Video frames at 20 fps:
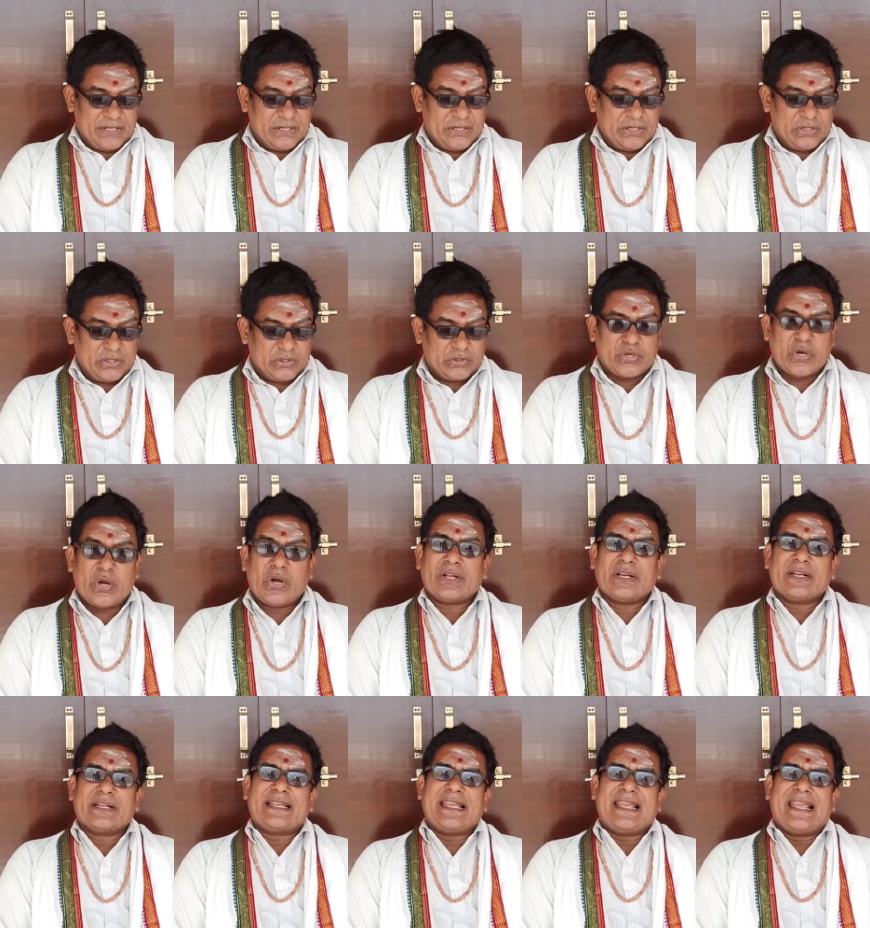
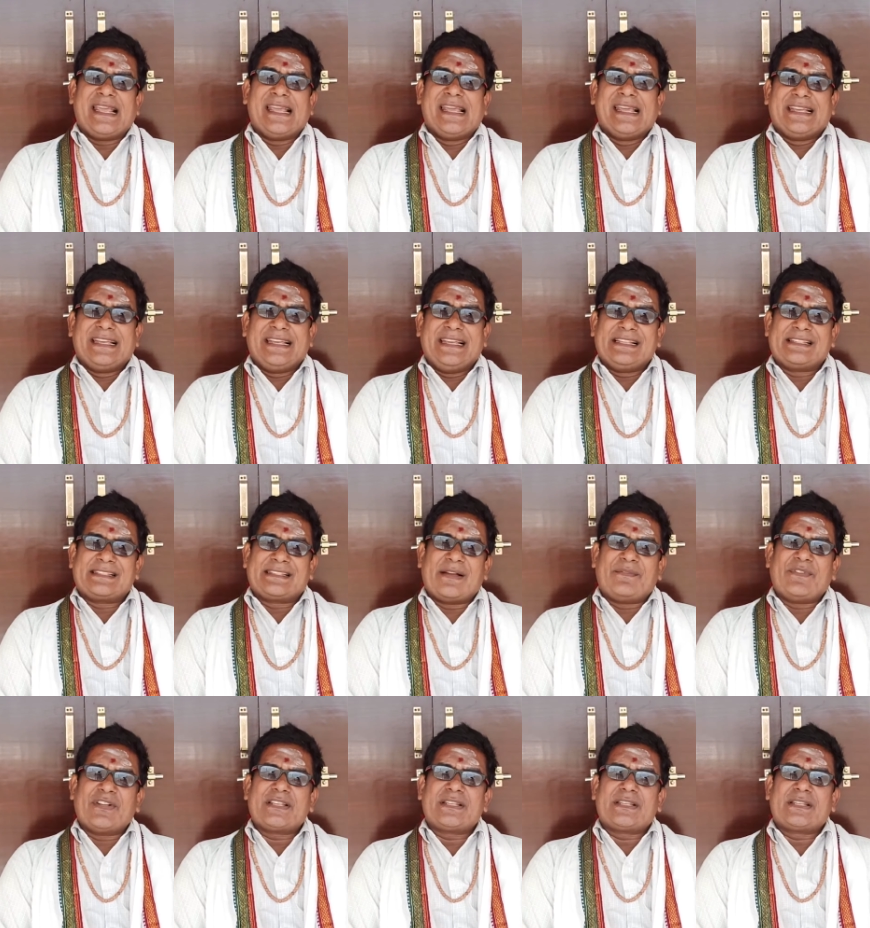నిరుద్యోగులకి ఈ
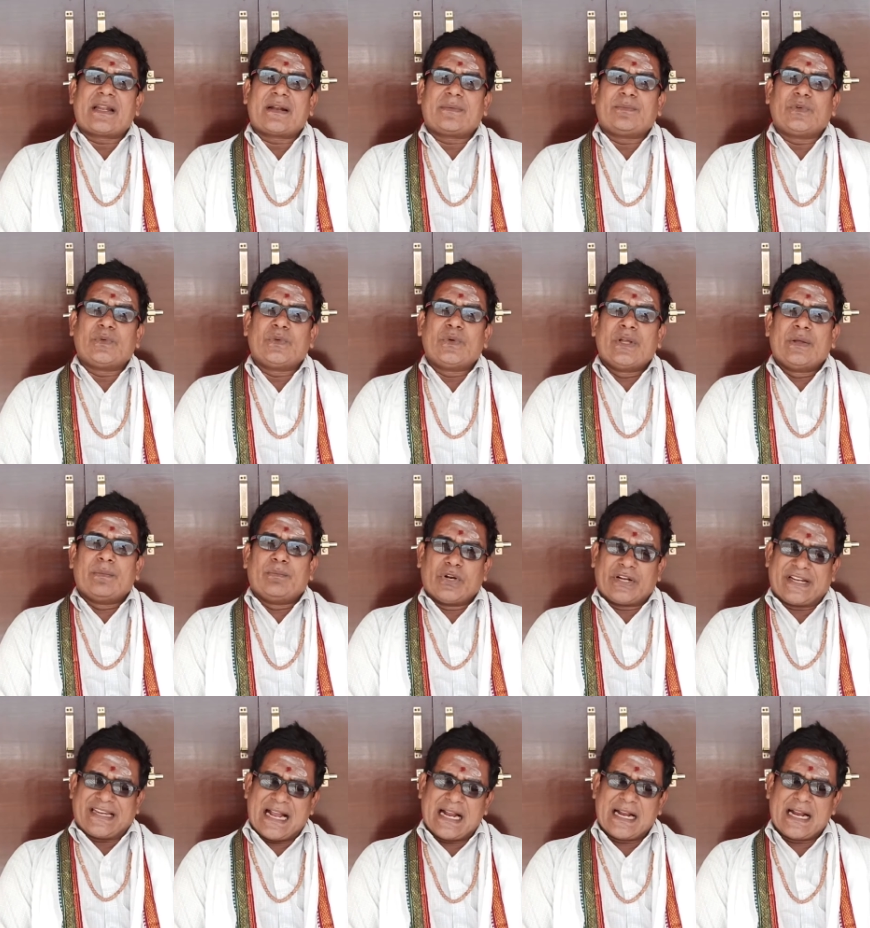సంవత్సరము
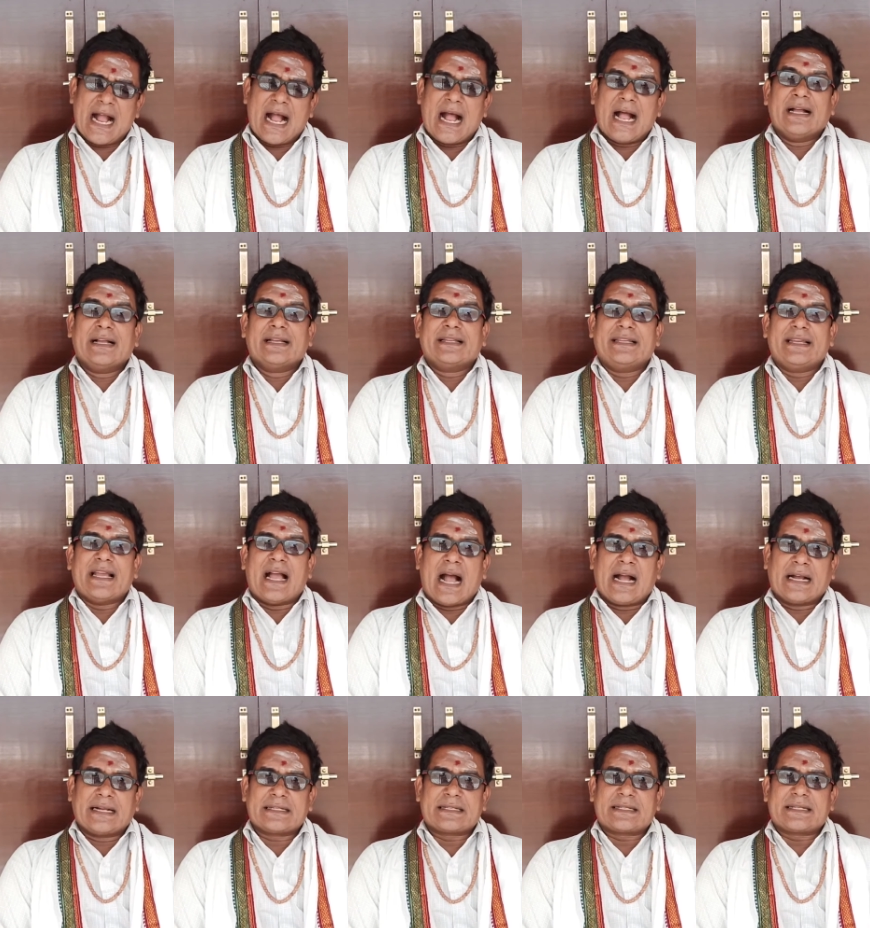ముఖ్యంగా ఈ
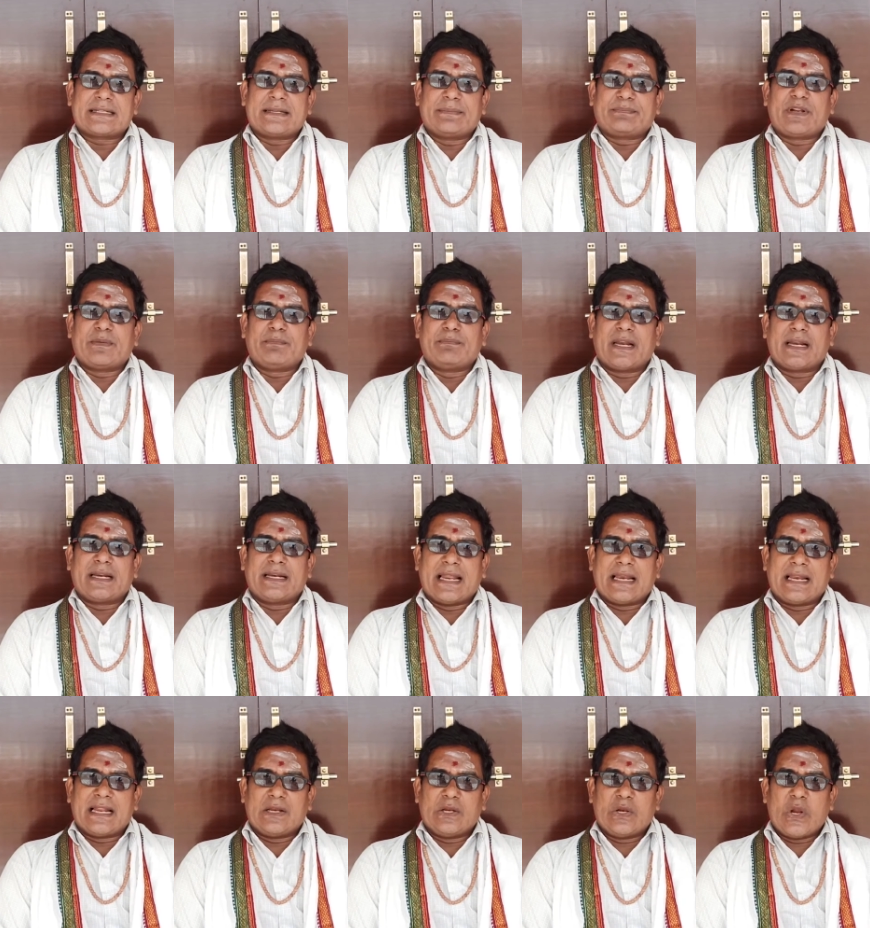ఆగస్టు సెప్టెంబర్
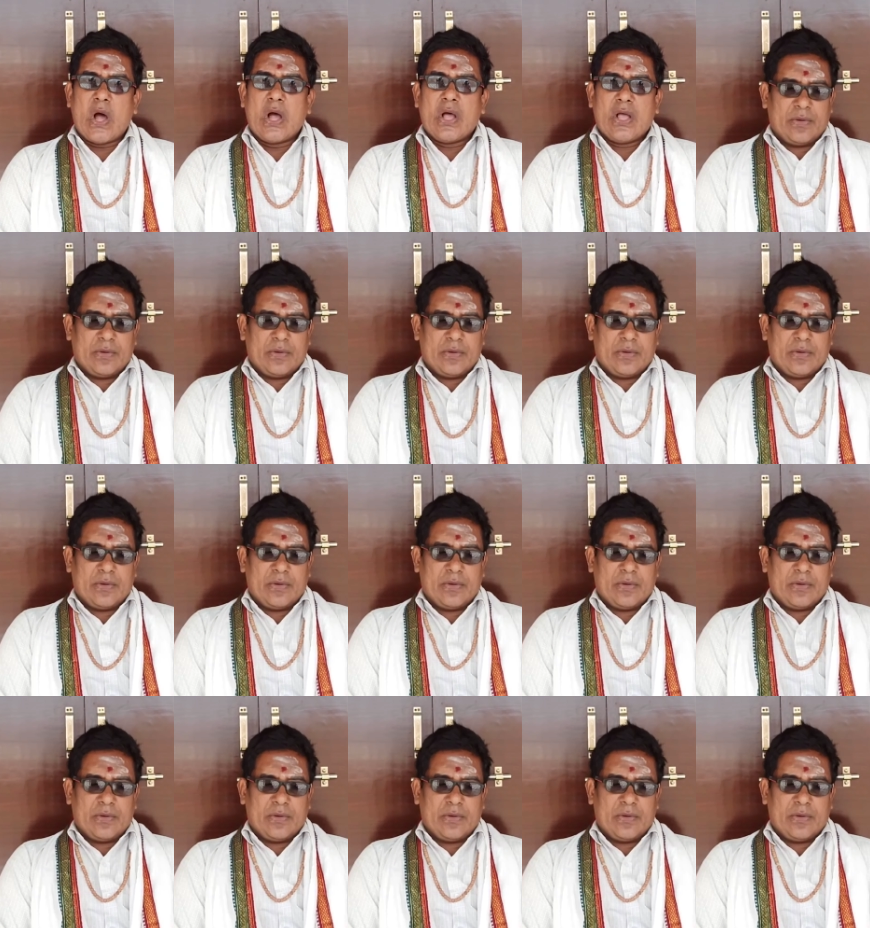నెలల్లో